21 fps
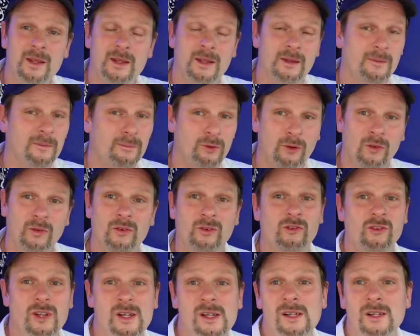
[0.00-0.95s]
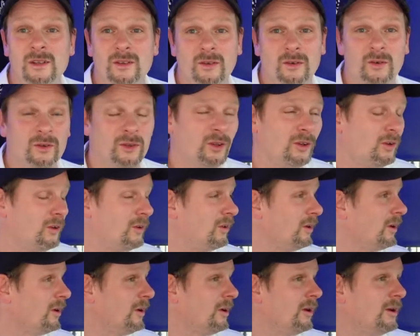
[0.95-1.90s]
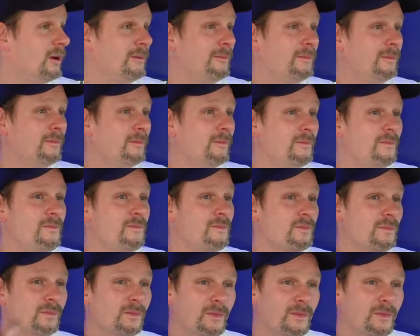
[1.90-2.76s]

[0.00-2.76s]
im Bus Schild und ähm,